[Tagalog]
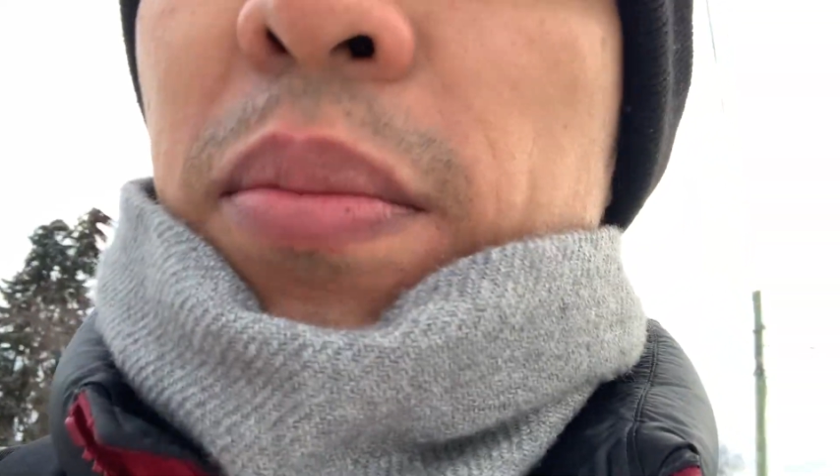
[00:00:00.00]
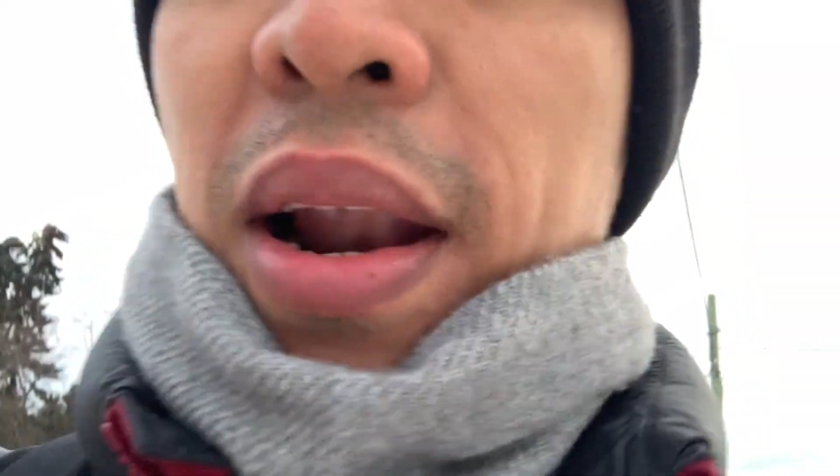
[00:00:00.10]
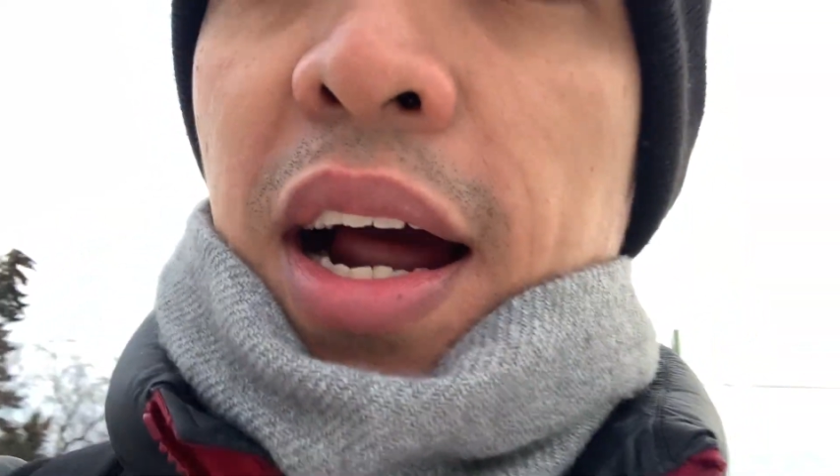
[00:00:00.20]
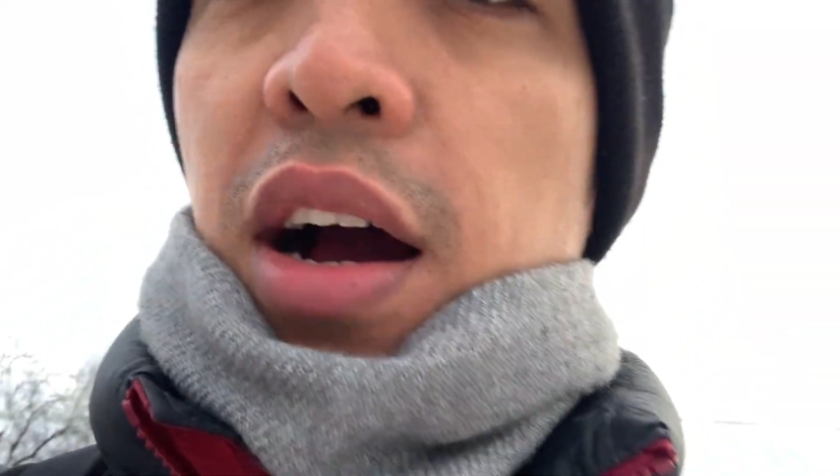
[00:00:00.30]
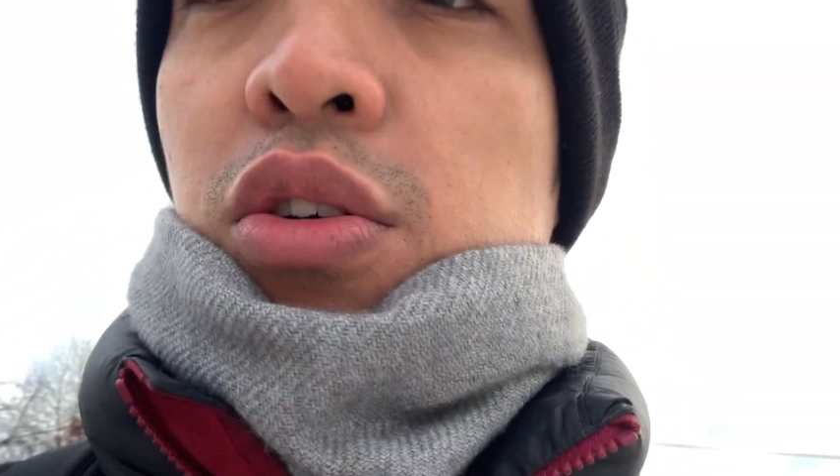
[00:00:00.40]
pa
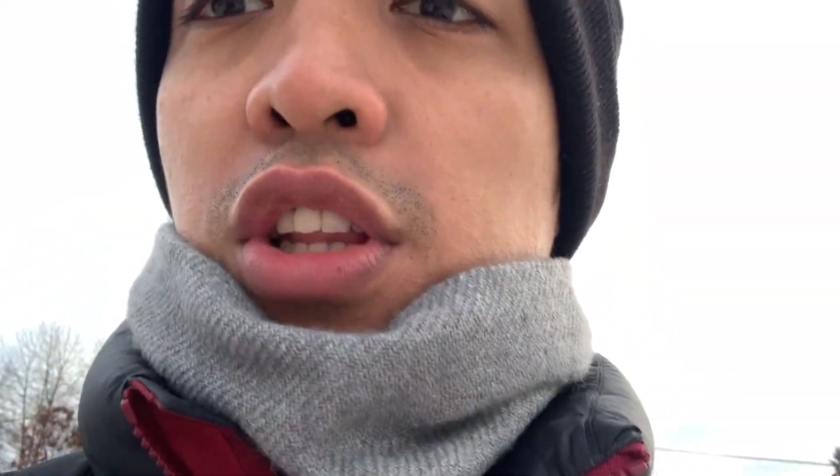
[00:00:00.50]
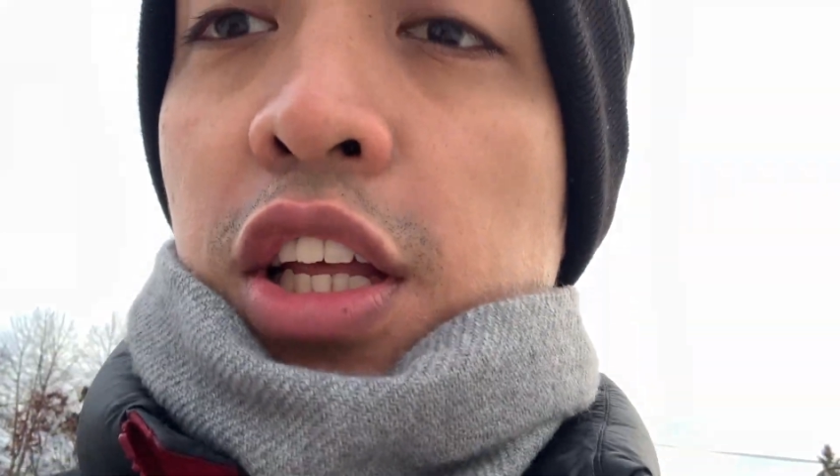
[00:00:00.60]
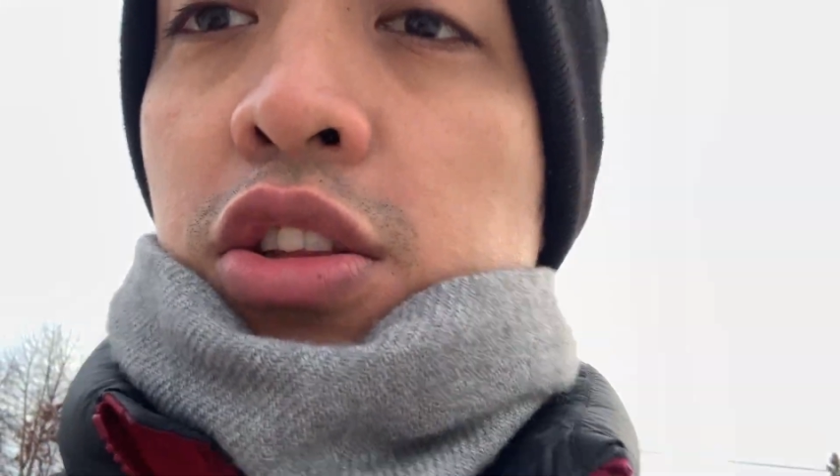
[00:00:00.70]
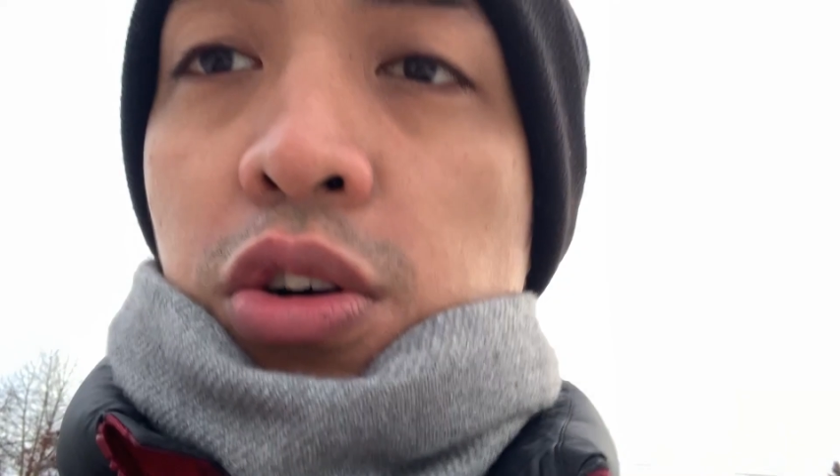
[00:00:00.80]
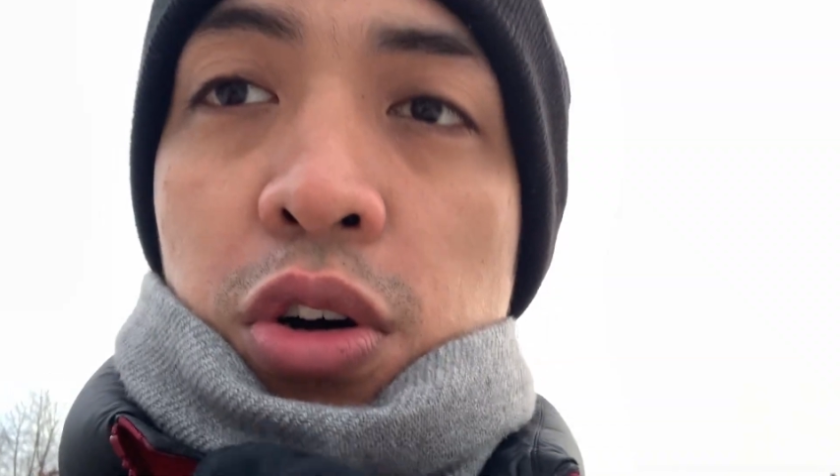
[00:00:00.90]
lang ako
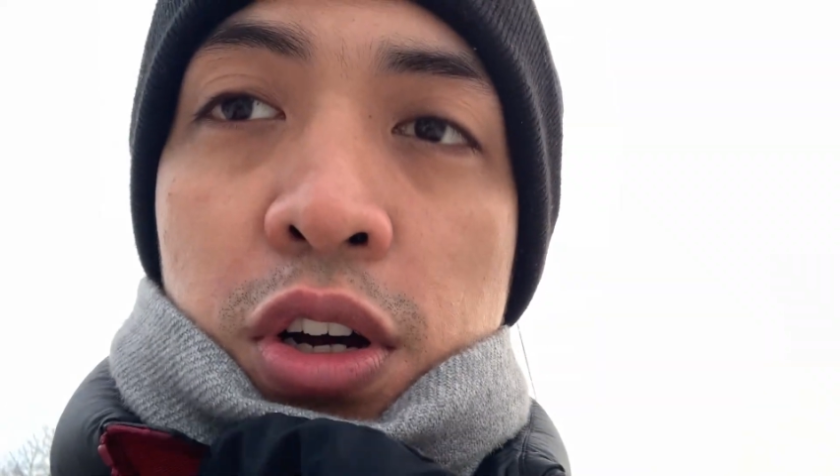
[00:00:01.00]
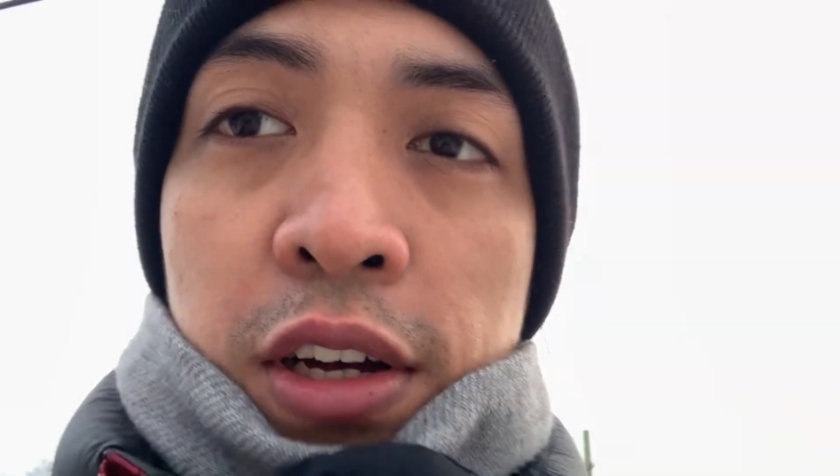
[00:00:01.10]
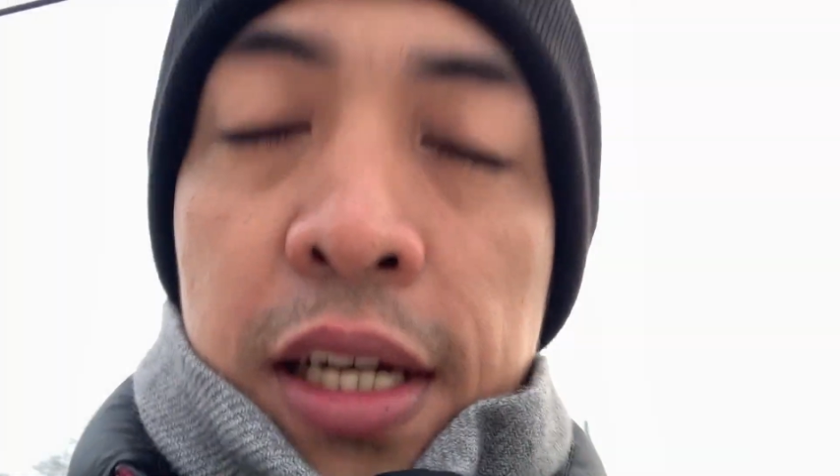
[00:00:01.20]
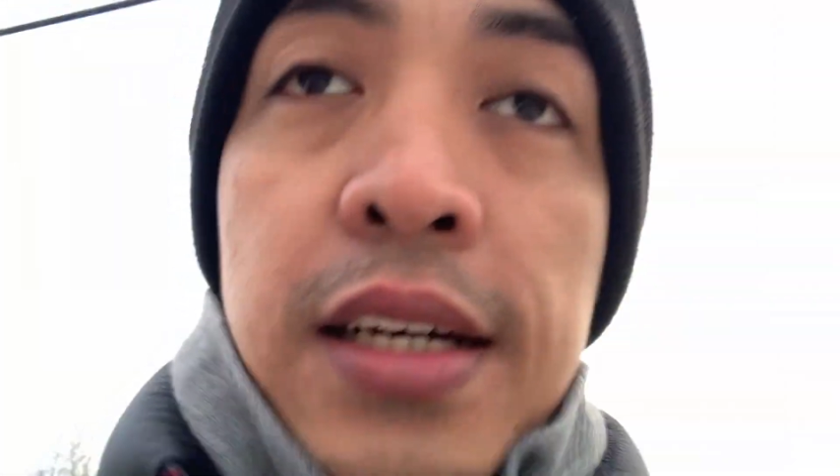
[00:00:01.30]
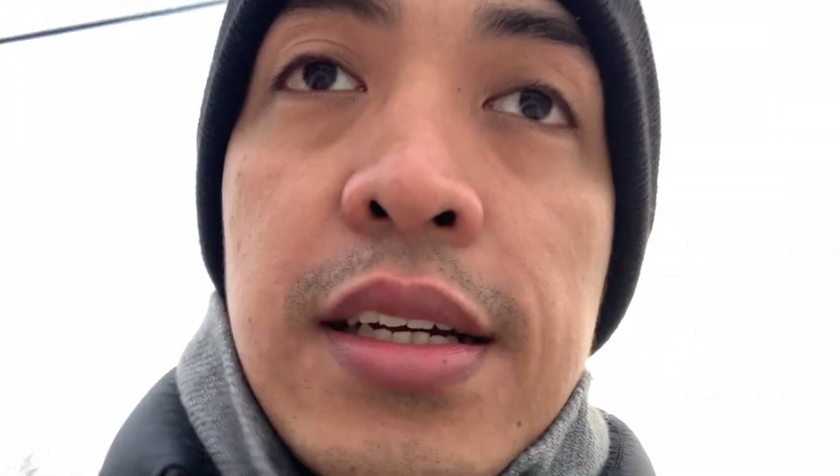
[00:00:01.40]
dito
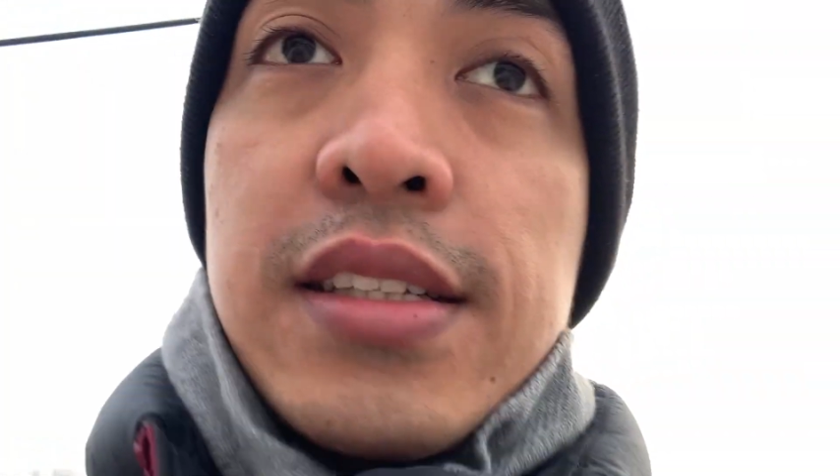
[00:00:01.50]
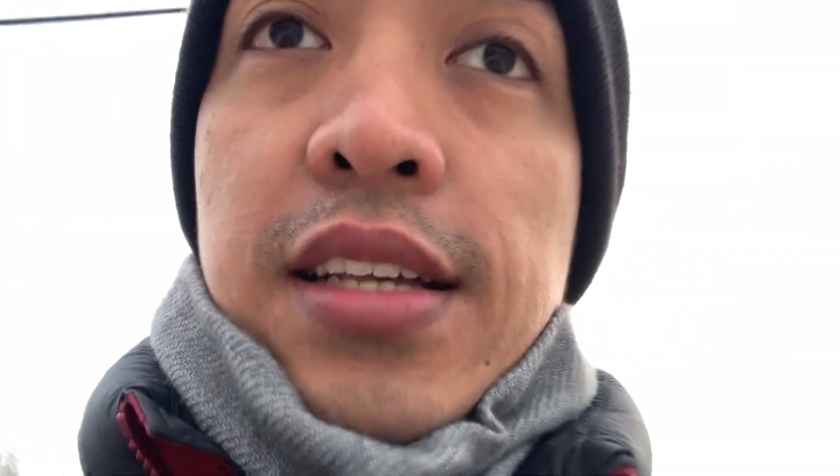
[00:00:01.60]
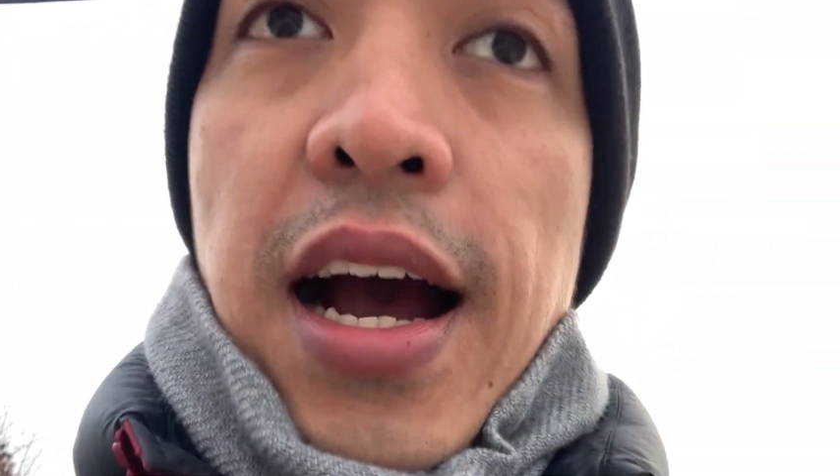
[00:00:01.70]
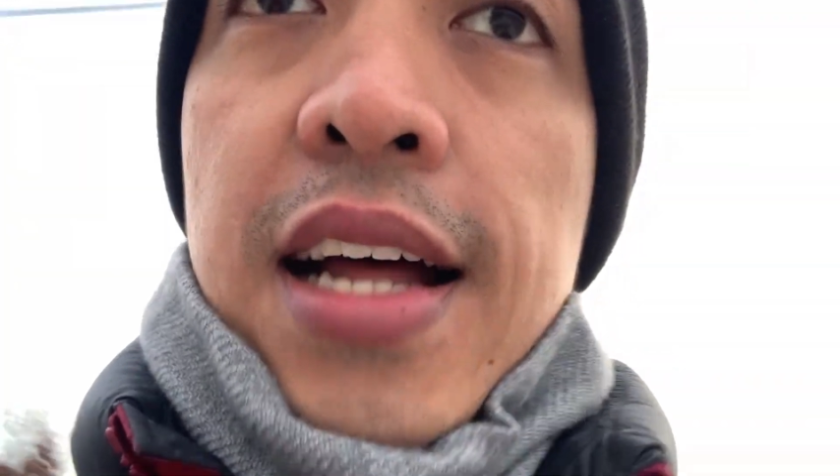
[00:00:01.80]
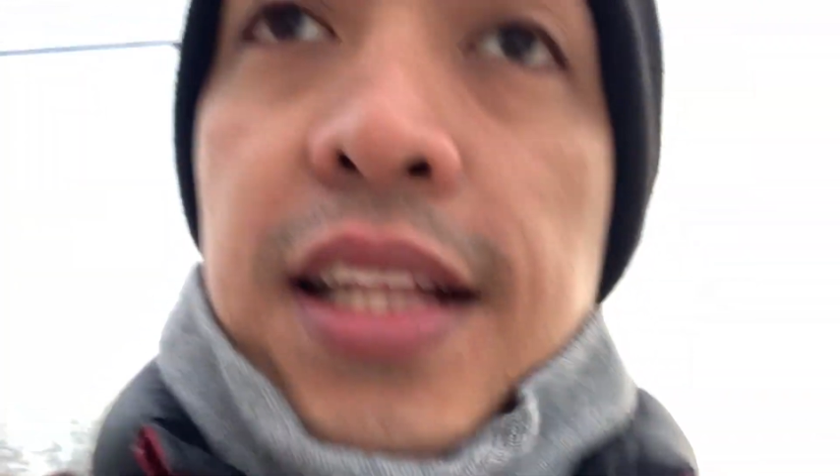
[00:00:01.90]

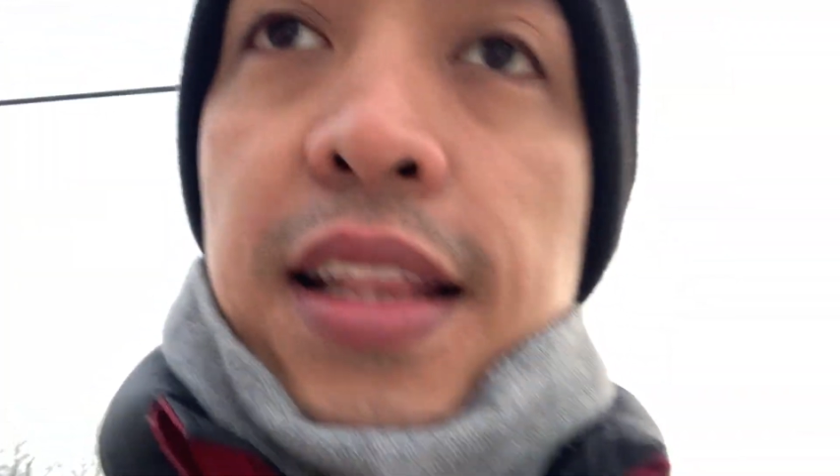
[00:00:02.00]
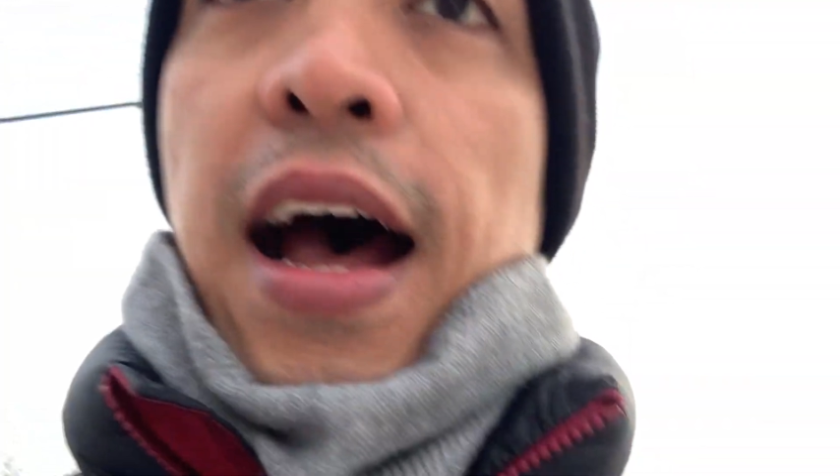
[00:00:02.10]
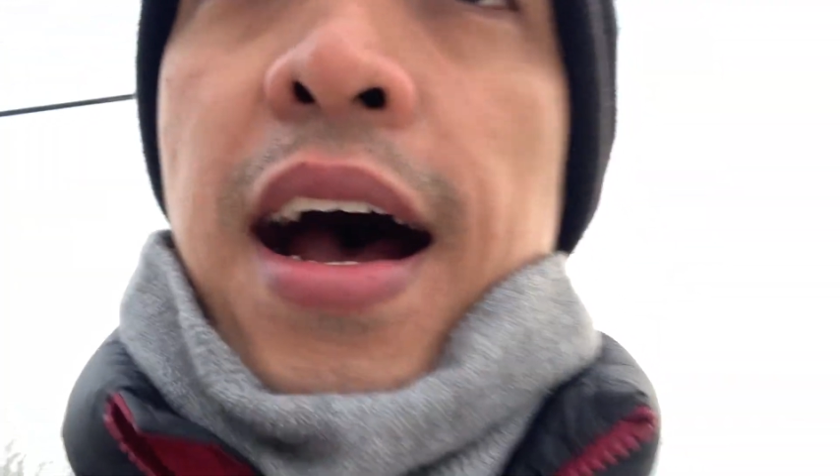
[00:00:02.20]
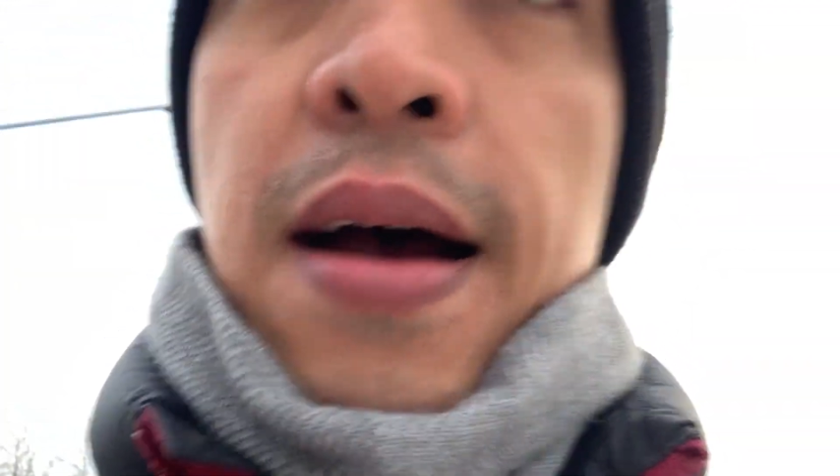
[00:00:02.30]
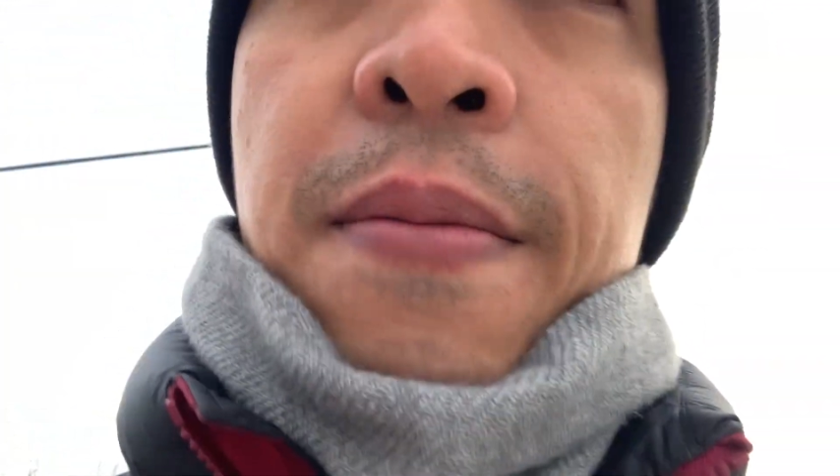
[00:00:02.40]
sa Canada.